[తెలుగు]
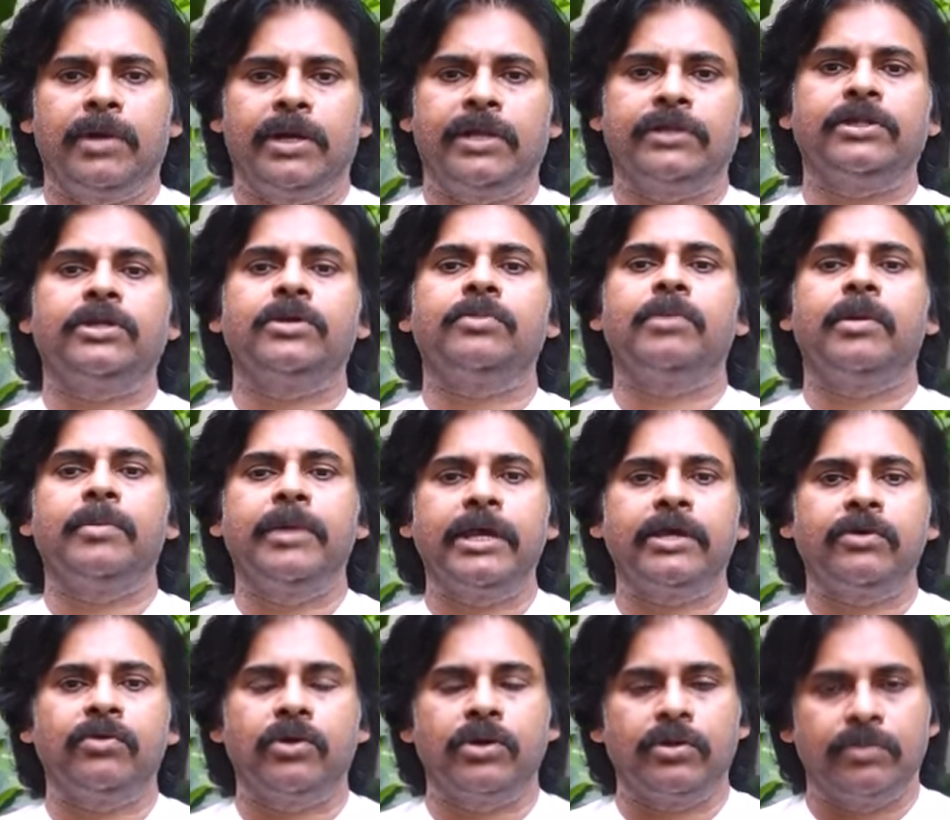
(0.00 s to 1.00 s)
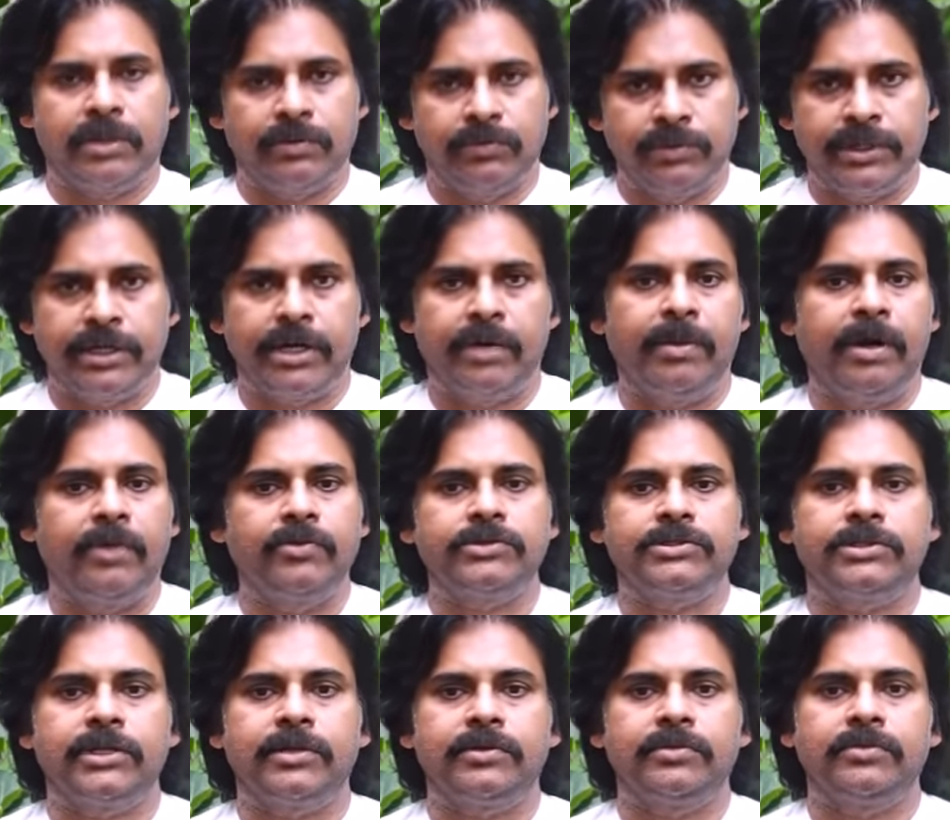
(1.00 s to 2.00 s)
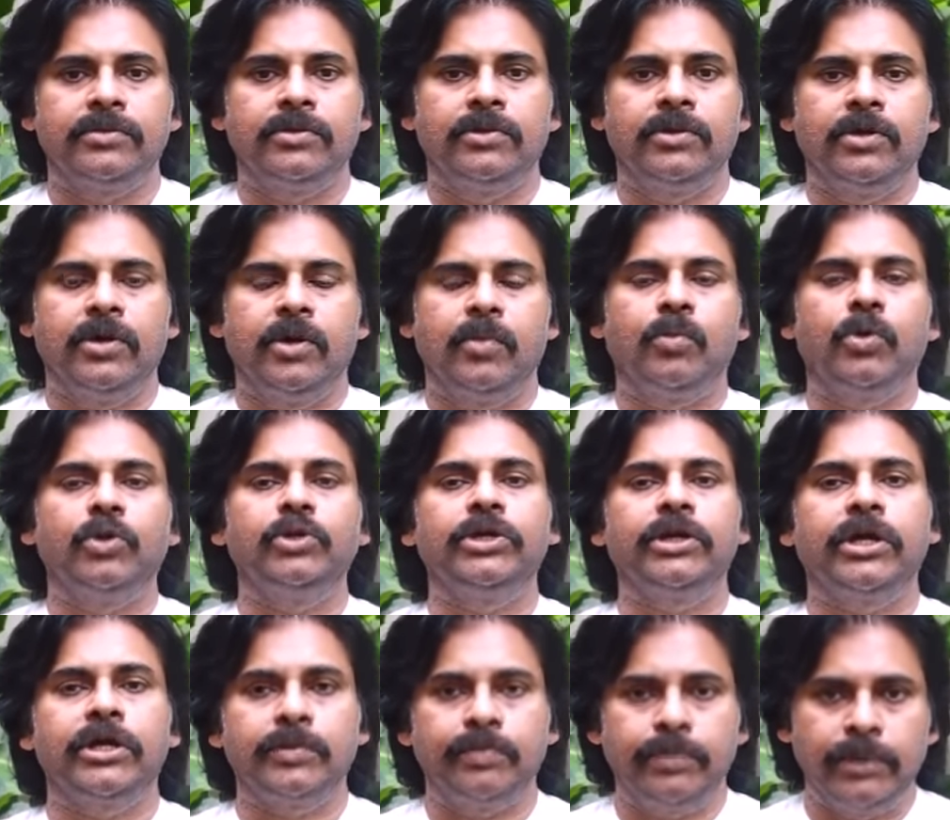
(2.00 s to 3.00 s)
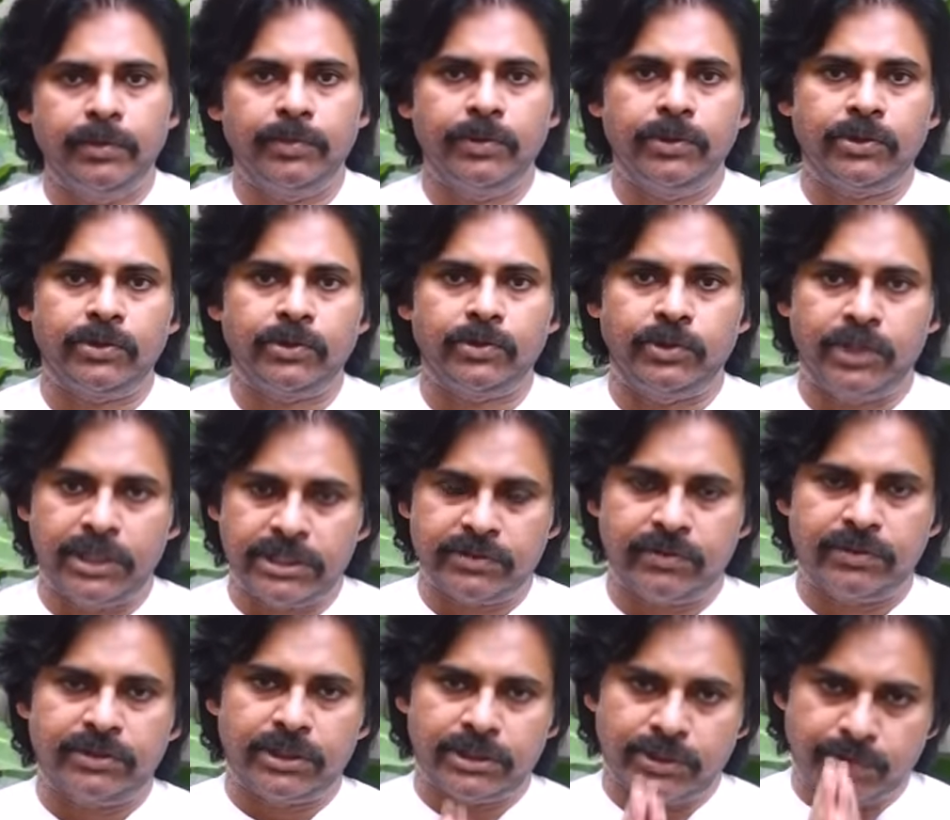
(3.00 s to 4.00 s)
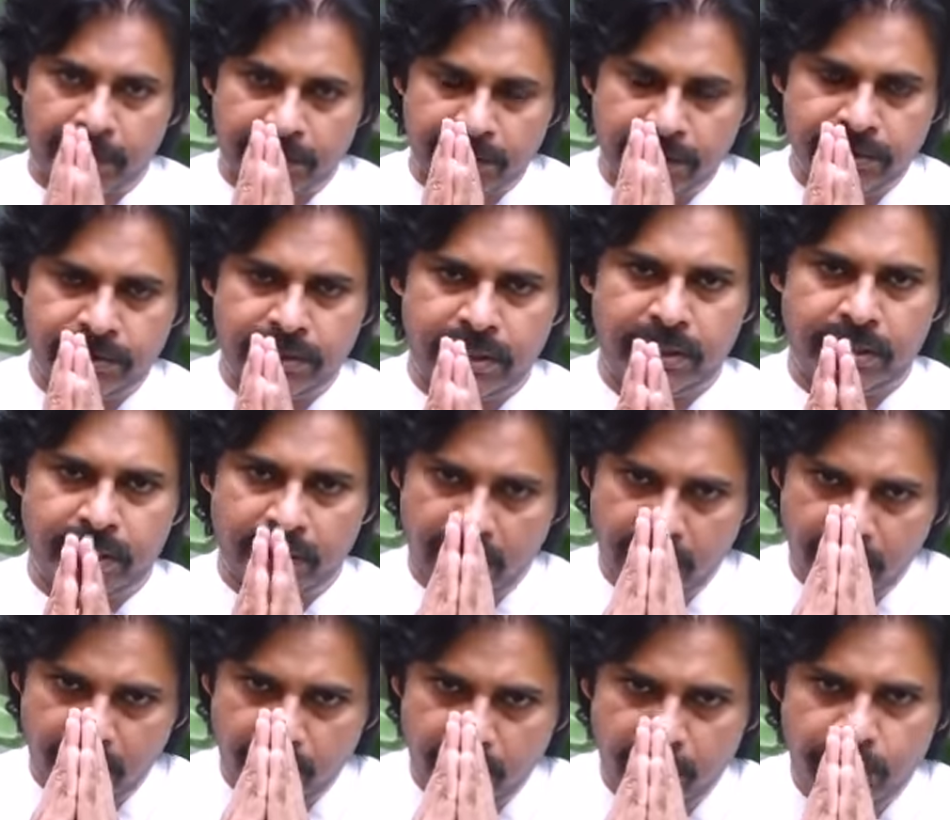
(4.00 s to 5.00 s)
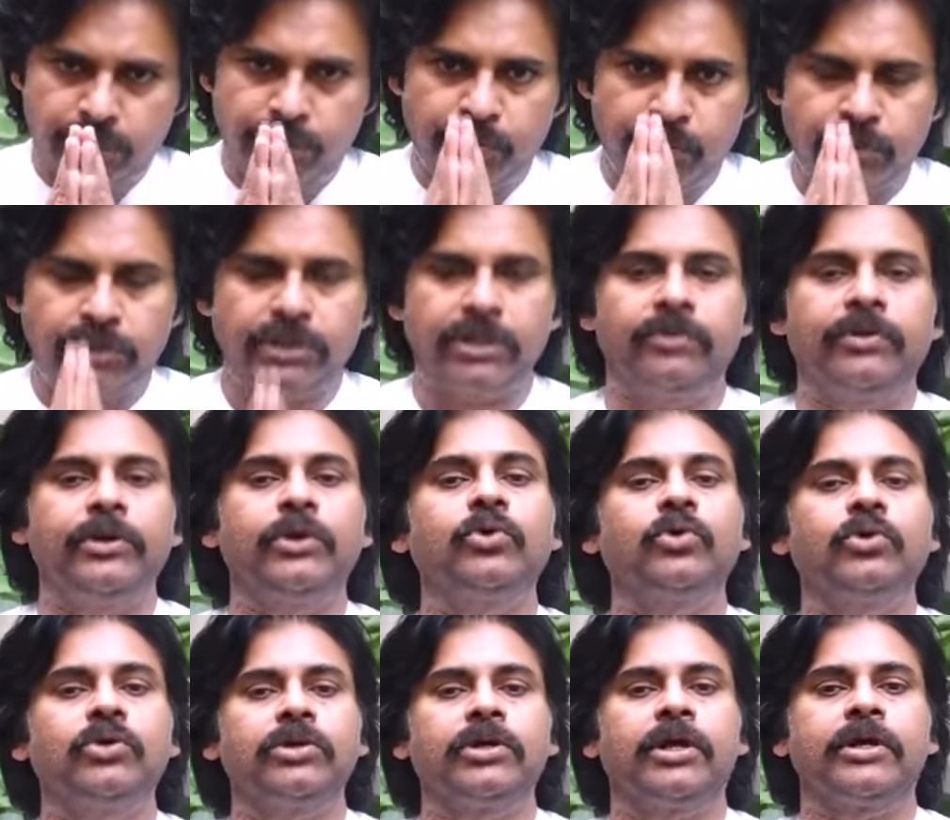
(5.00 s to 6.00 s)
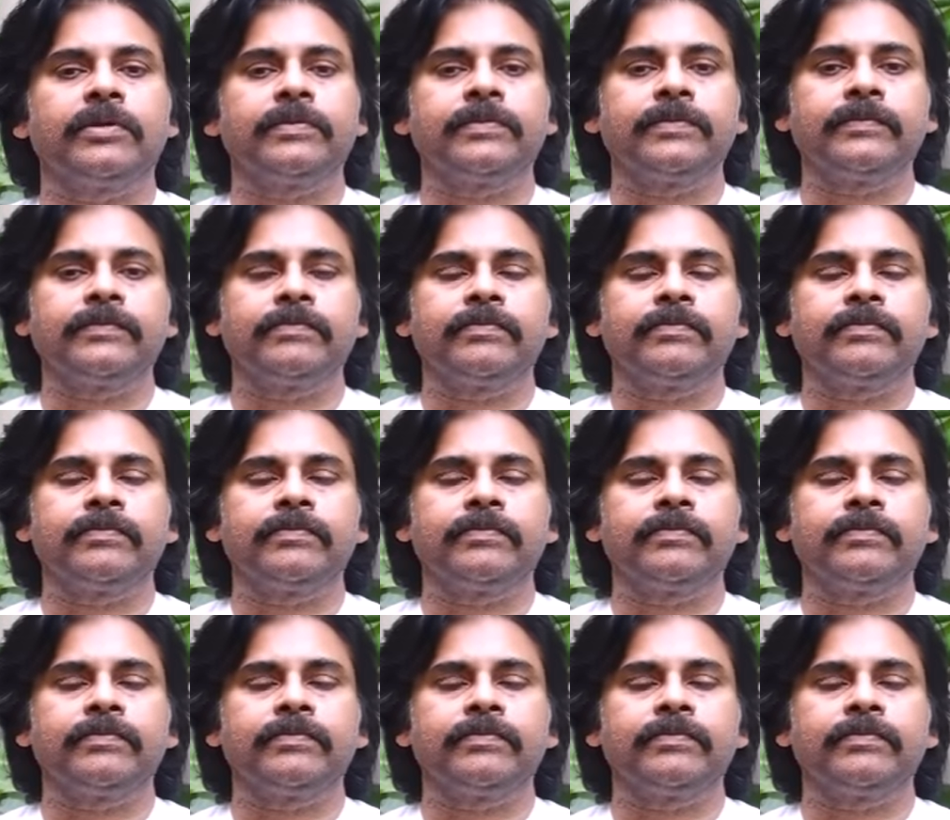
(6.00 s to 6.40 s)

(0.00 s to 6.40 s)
మనందరం మమేకం అవడం మన విధిగా భావిస్తాను మోదీ గారి పిలుపునకు దేశమంతా స్పందించాలని మనస్ఫూర్తిగా వేడుకుంటున్నాను